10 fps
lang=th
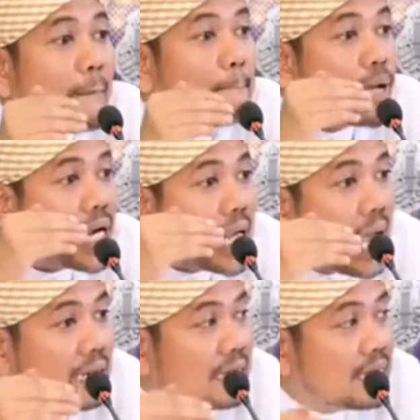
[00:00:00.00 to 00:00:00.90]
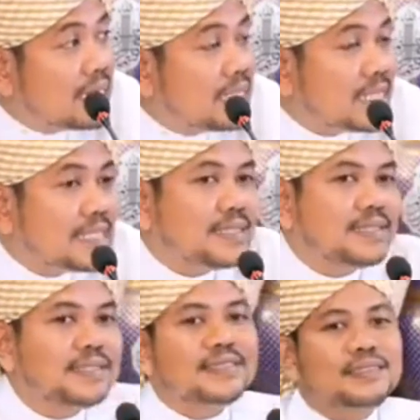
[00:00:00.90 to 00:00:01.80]
ปประการอื่น
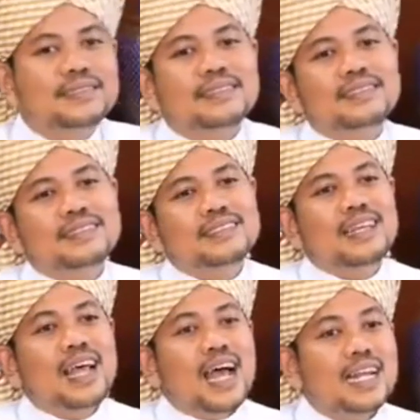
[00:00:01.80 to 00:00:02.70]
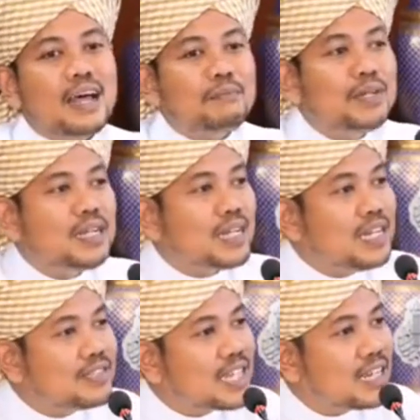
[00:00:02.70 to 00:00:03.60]
อันดับหนึ่ง
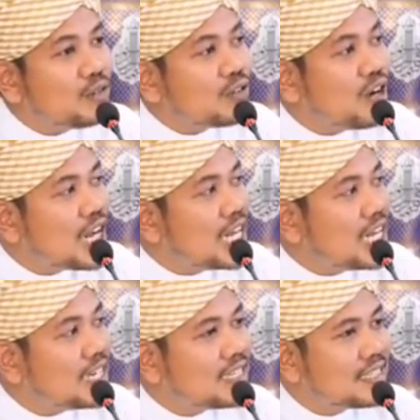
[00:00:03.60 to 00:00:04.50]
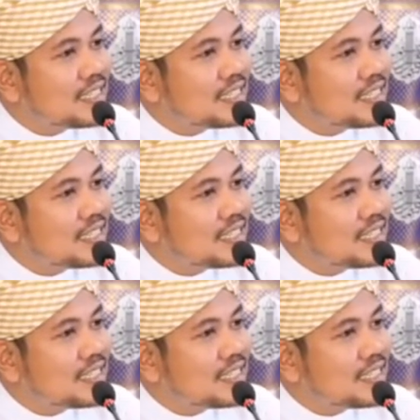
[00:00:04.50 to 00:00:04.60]
อิฟซาดุตตออาต